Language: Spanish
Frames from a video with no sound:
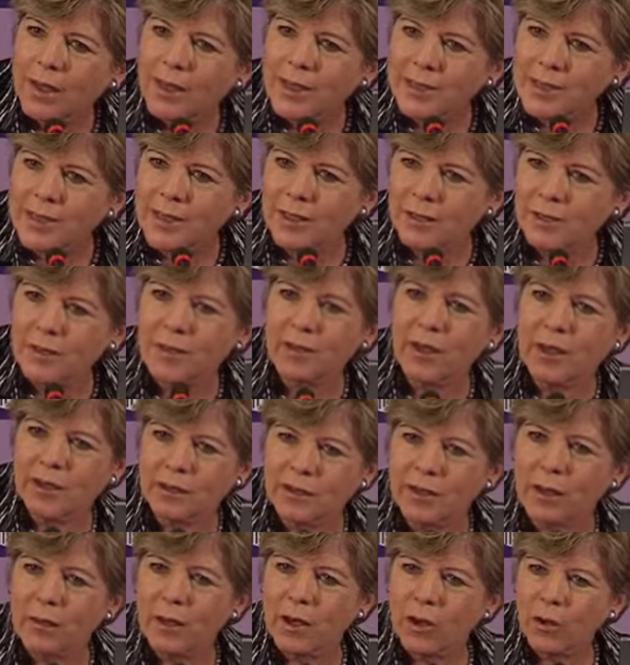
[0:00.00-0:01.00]
Es decir,
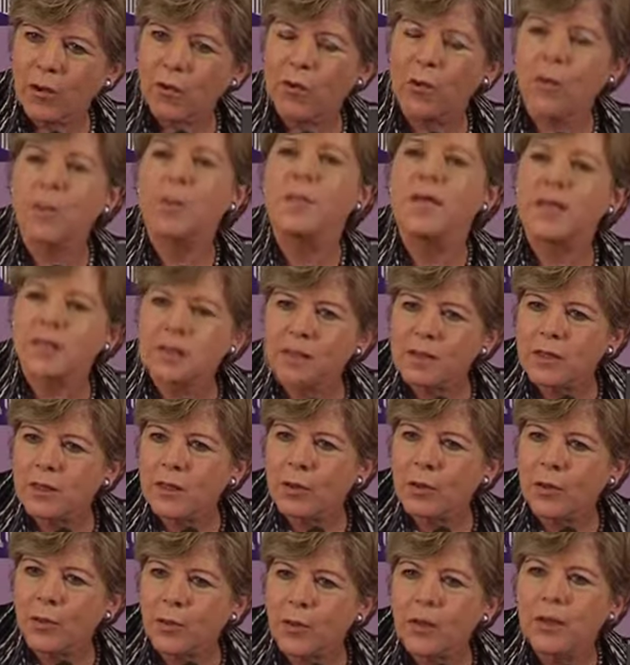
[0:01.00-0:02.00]
el trabajo
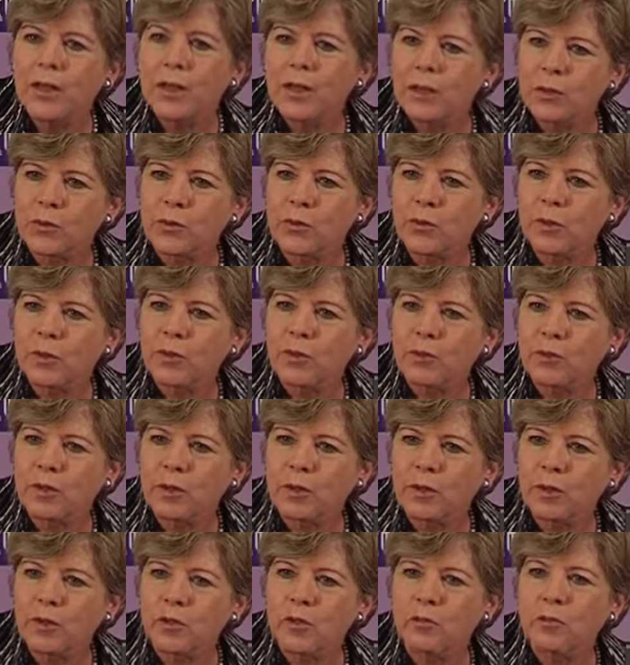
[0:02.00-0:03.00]
doméstico es uno de los
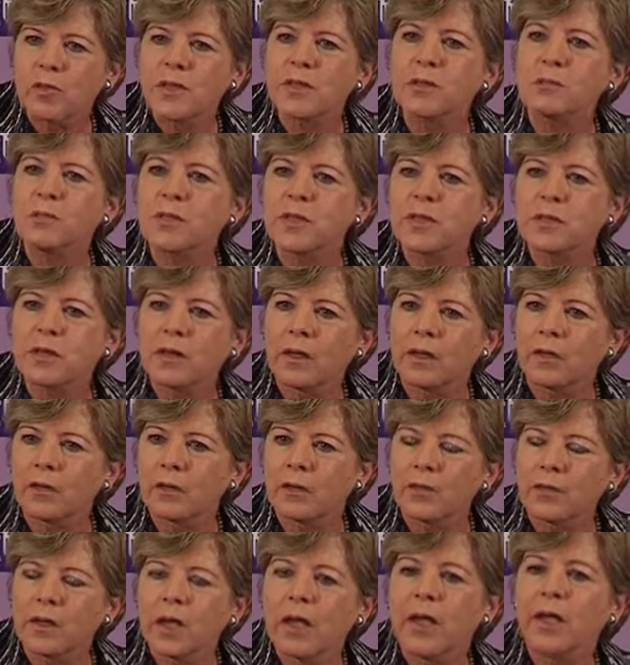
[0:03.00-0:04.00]
trabajos más
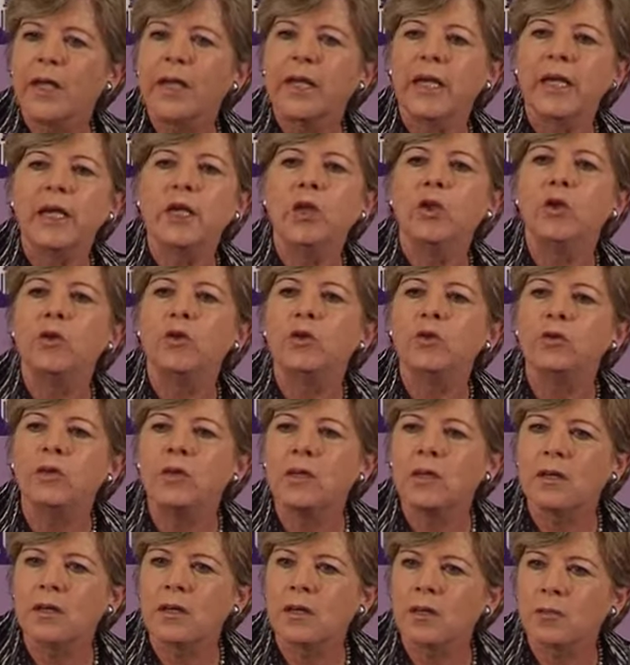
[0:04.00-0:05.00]
pesados y no
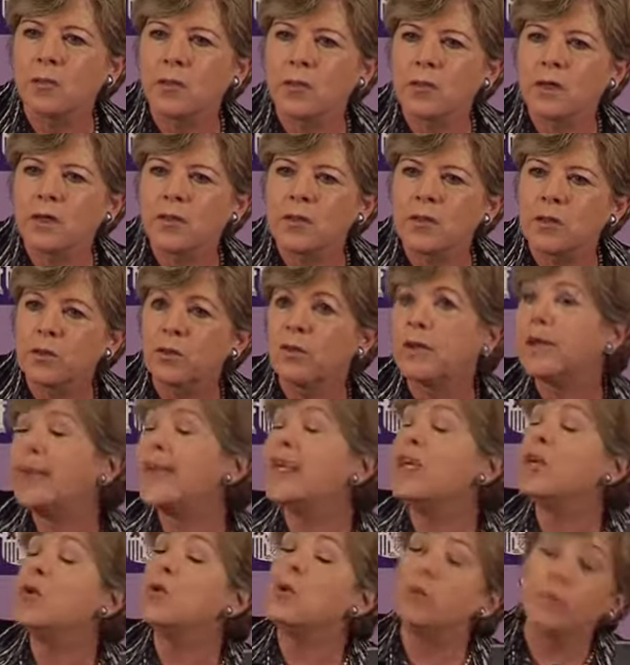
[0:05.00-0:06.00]
tiene remuneración
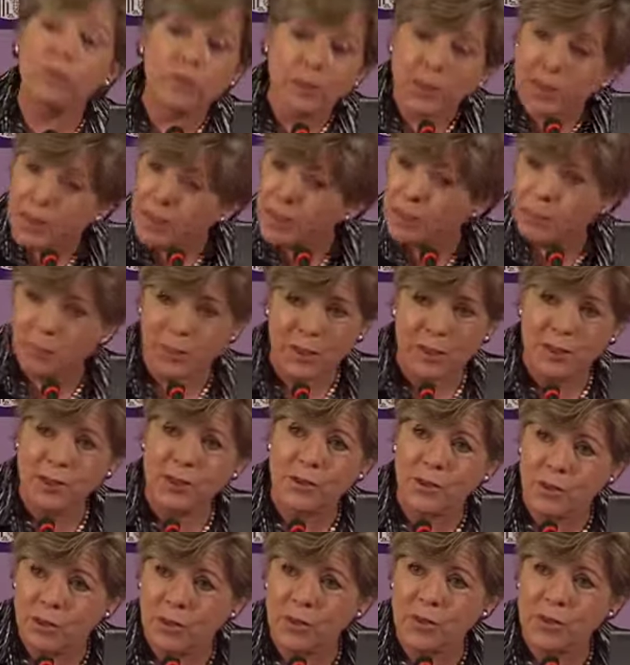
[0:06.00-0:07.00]
y no tiene
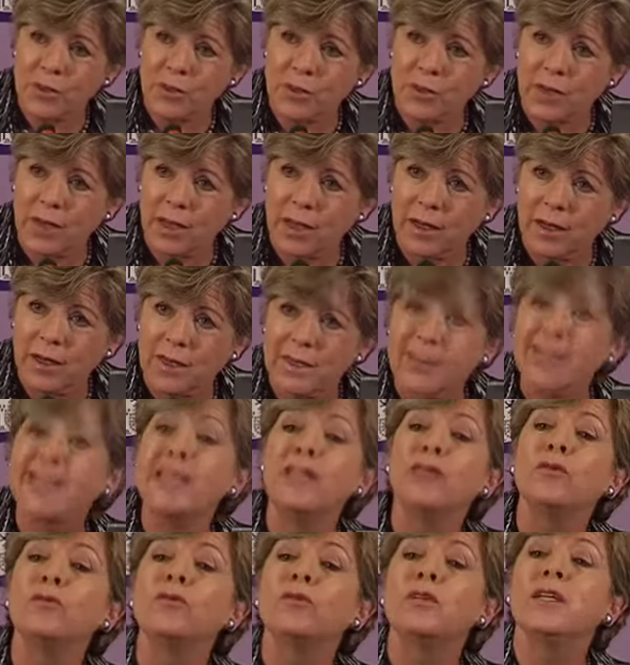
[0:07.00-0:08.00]
prestaciones sociales
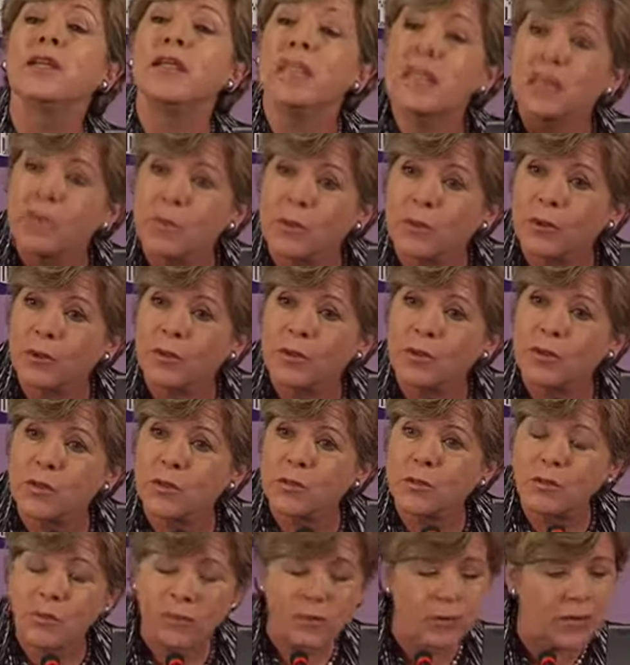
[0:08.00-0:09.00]
y no tiene
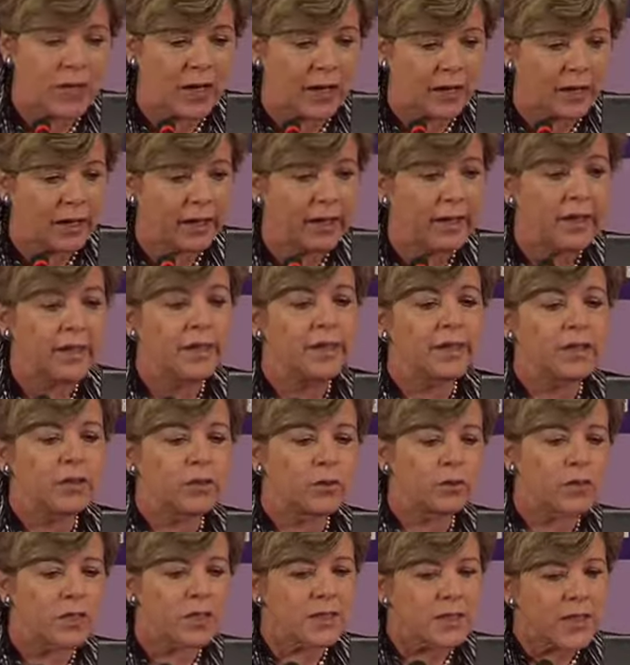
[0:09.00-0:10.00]
protección social.
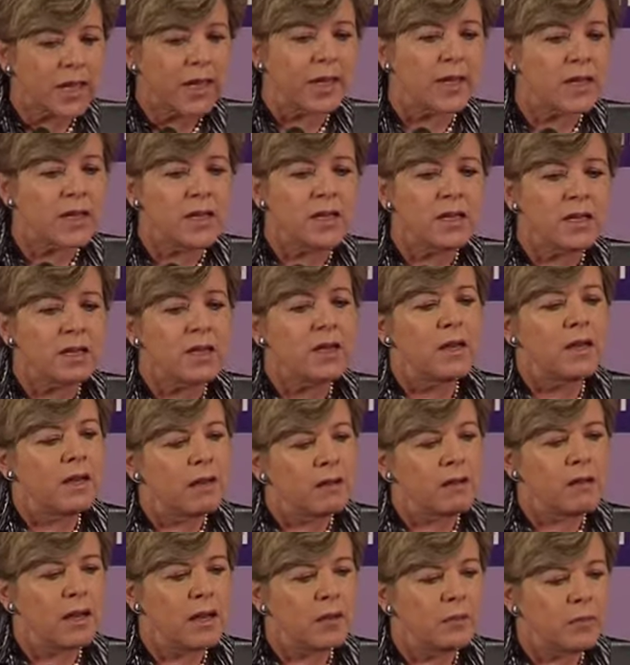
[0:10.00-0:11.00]
Entonces ahí
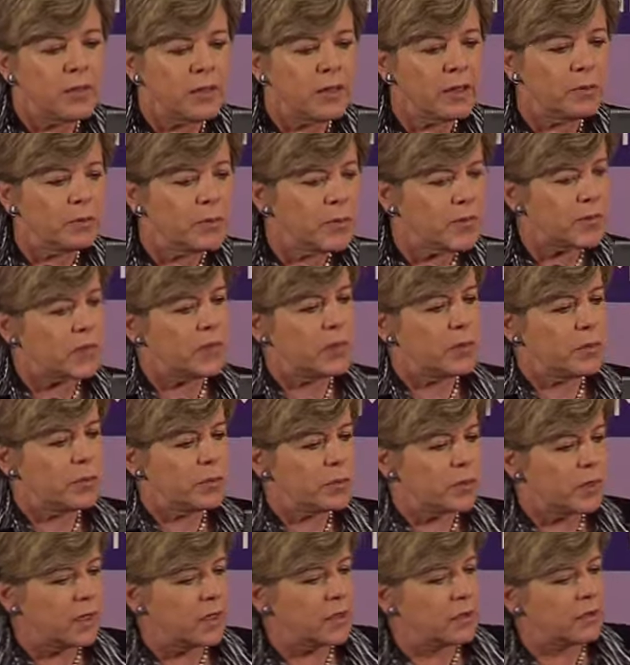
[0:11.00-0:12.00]
realmente
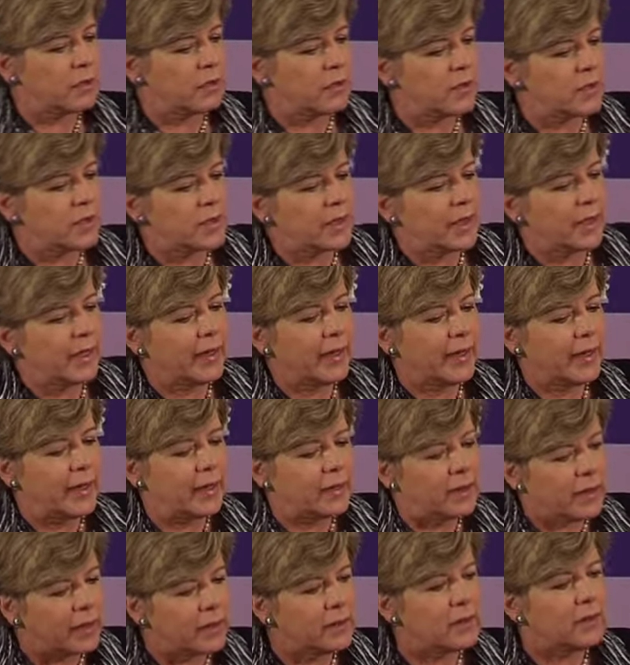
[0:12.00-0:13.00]
pensamos que es donde está
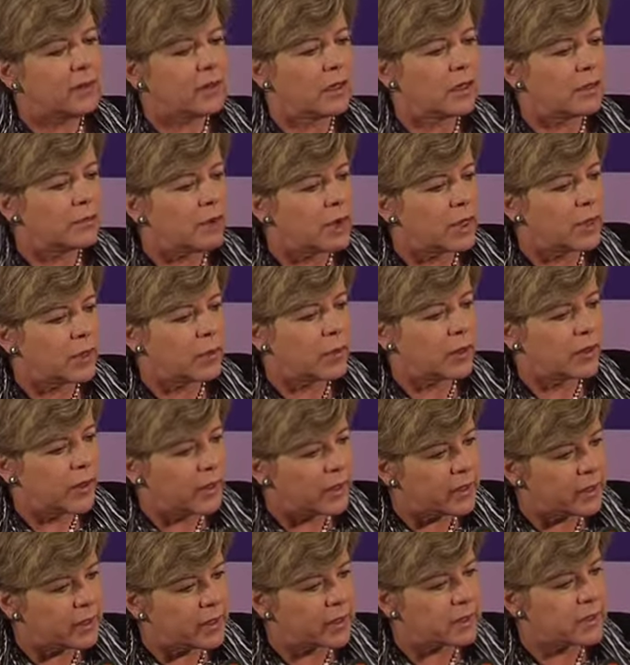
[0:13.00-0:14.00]
el gran trabajo
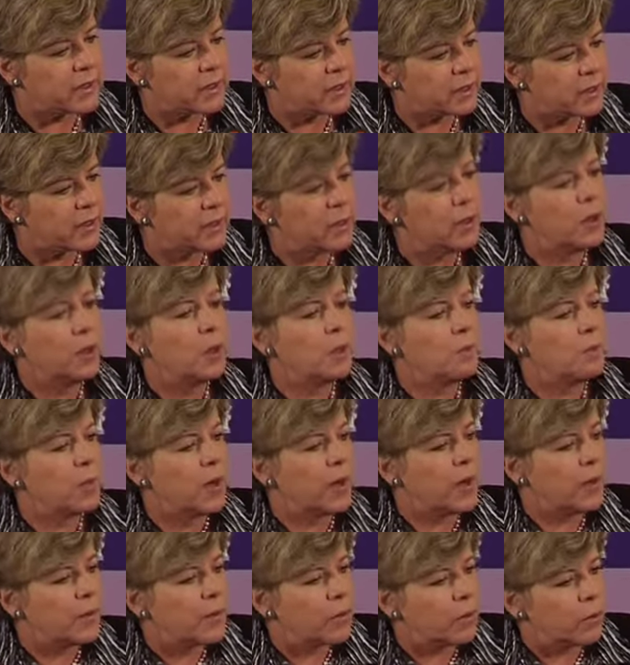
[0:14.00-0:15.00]
que hay que hacer
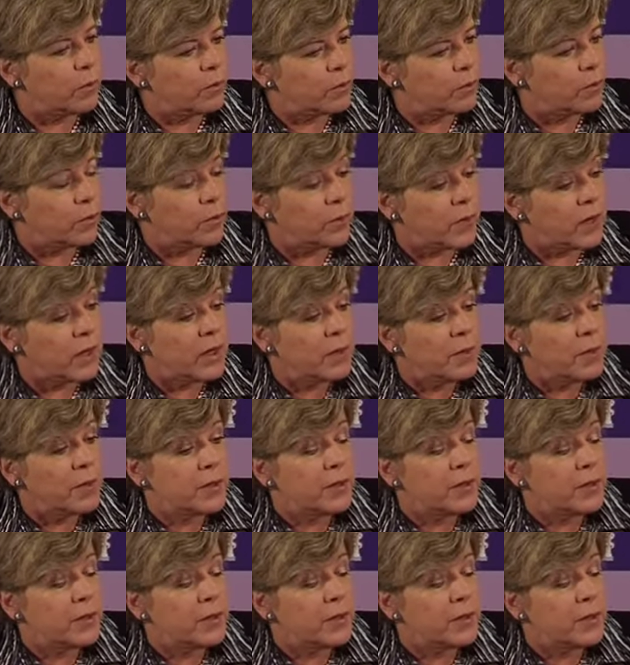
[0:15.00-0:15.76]
para poderle